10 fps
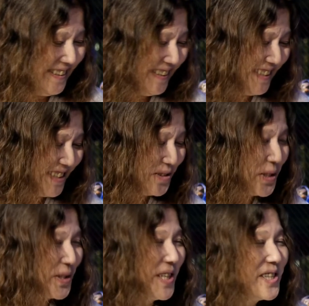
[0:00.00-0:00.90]
それ
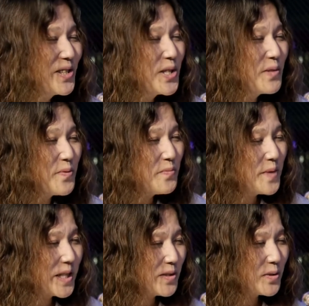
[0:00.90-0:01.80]
でいつ自分
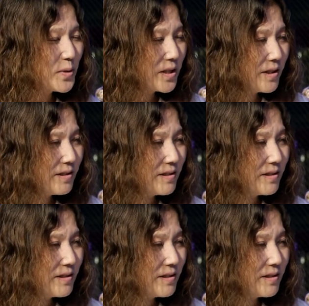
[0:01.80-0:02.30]
まで続けられた、